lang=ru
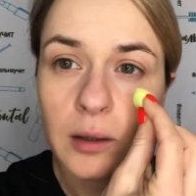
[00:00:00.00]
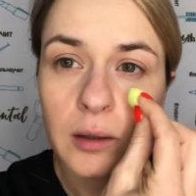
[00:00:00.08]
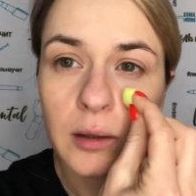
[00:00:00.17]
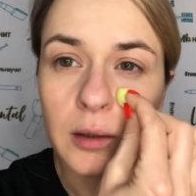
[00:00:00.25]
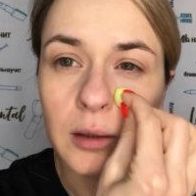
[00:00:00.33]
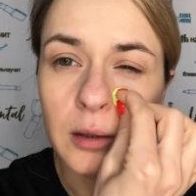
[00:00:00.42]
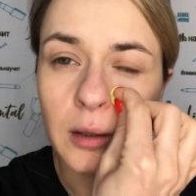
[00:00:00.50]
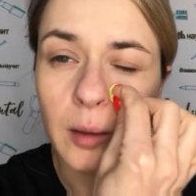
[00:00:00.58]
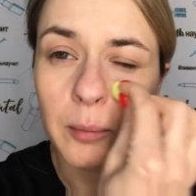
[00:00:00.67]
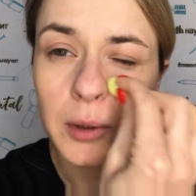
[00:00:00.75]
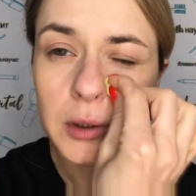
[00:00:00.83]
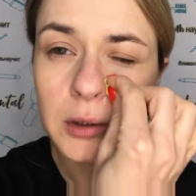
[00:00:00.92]
И я
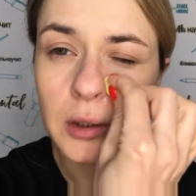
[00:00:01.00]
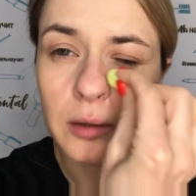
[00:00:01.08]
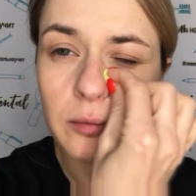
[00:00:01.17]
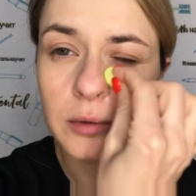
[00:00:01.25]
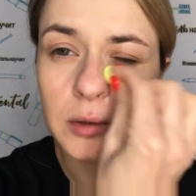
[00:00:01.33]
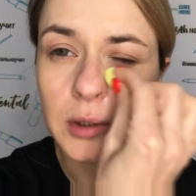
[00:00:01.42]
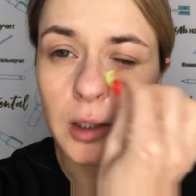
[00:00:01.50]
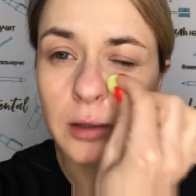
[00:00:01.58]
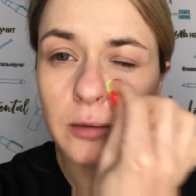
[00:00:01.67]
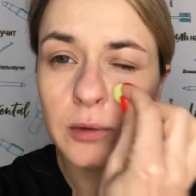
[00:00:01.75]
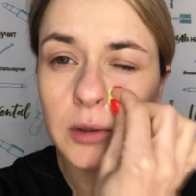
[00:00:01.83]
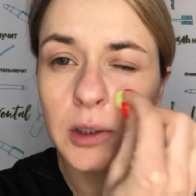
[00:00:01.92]
пошла вот так
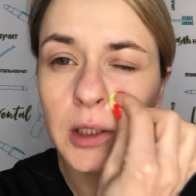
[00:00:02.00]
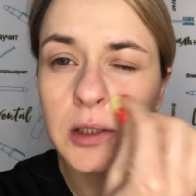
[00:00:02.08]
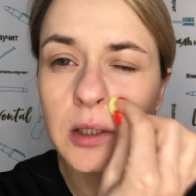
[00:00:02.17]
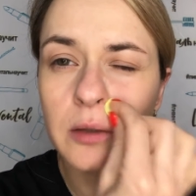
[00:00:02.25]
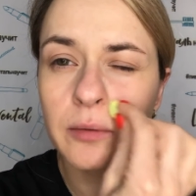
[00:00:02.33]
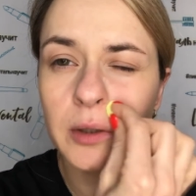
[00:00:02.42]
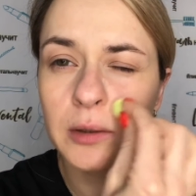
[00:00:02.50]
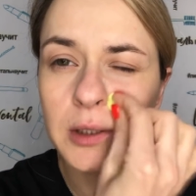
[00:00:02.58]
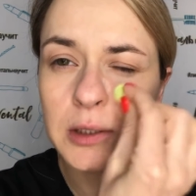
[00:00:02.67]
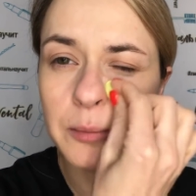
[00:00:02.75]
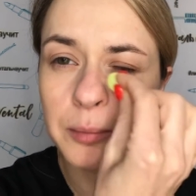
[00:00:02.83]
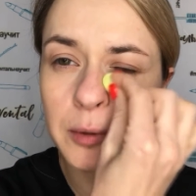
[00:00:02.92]
вот. Я закрываю
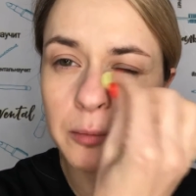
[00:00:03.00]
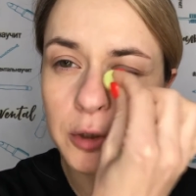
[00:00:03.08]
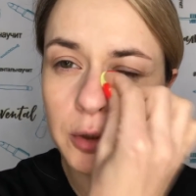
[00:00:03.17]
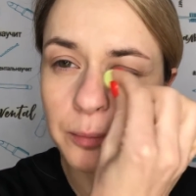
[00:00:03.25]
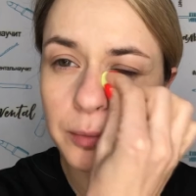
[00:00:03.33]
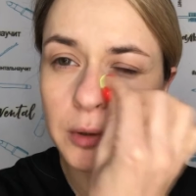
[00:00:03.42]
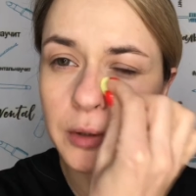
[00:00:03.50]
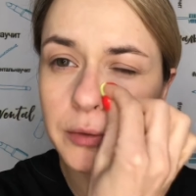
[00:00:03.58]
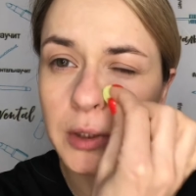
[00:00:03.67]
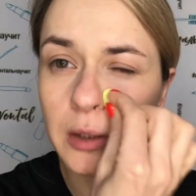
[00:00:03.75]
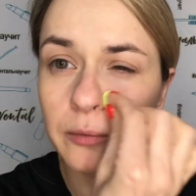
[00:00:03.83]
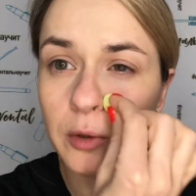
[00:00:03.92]
глазки, потому что пудра все
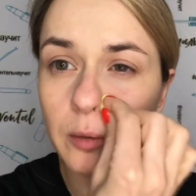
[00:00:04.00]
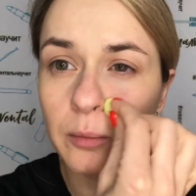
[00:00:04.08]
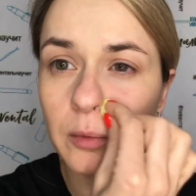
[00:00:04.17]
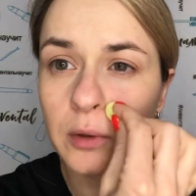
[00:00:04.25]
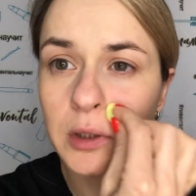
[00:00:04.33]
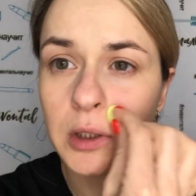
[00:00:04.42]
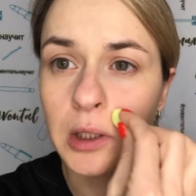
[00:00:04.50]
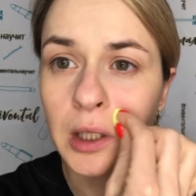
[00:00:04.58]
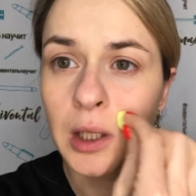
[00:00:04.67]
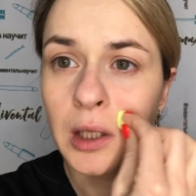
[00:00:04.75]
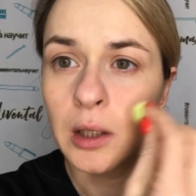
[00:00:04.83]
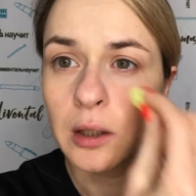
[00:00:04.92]
равно может
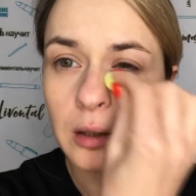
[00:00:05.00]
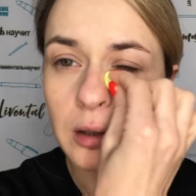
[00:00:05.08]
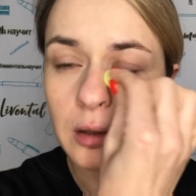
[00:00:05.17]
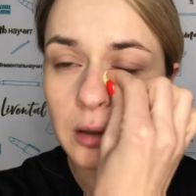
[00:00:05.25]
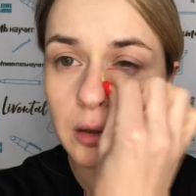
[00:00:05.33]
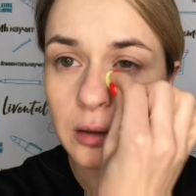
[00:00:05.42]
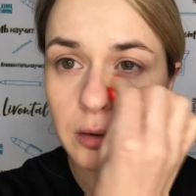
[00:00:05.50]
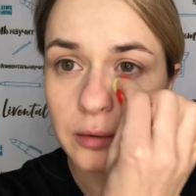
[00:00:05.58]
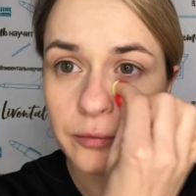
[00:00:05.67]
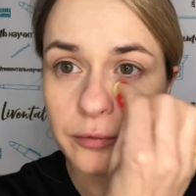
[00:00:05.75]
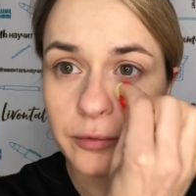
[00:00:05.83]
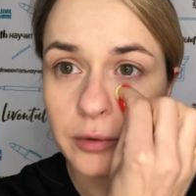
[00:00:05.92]
э,
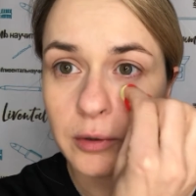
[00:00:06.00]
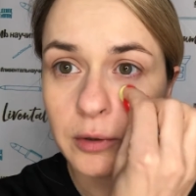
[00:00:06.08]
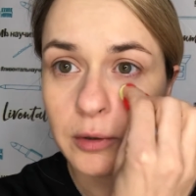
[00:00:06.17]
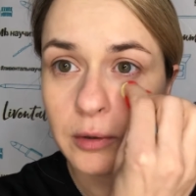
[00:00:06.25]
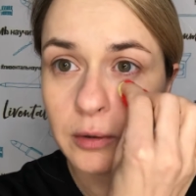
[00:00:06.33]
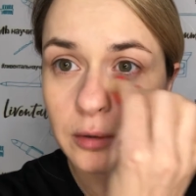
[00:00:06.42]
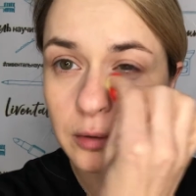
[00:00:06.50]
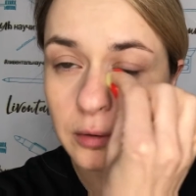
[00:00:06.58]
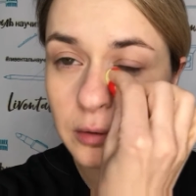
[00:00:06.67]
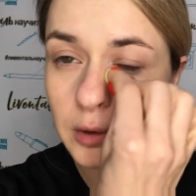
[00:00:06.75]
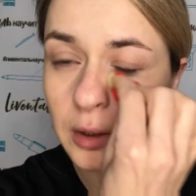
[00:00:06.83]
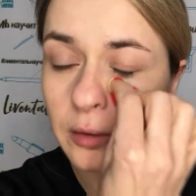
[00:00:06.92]
в,
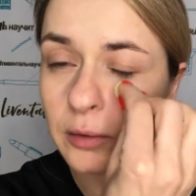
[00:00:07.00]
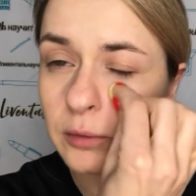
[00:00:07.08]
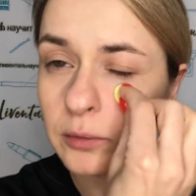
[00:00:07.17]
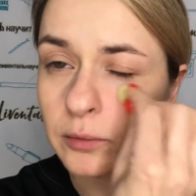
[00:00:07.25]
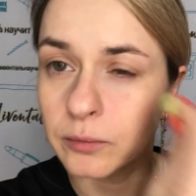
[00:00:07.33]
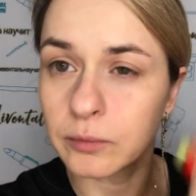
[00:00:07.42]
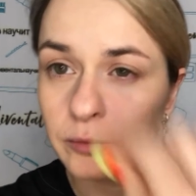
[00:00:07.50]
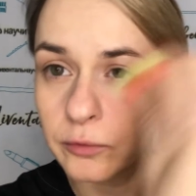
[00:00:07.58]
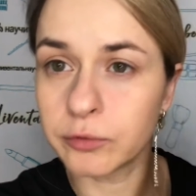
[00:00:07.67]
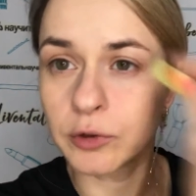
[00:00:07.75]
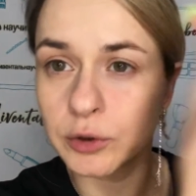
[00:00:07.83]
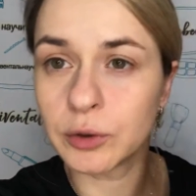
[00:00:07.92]
да, ну, в
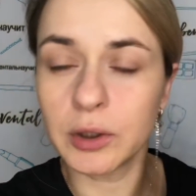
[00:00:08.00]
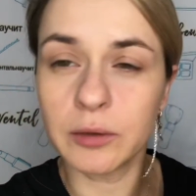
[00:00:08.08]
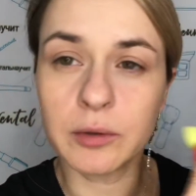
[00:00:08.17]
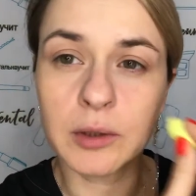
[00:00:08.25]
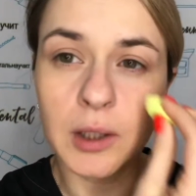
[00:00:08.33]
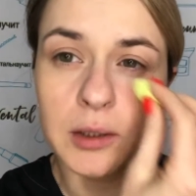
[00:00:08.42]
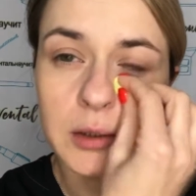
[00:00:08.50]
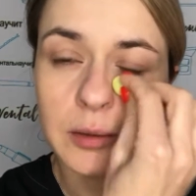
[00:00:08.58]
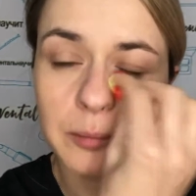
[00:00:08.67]
воздухе витать и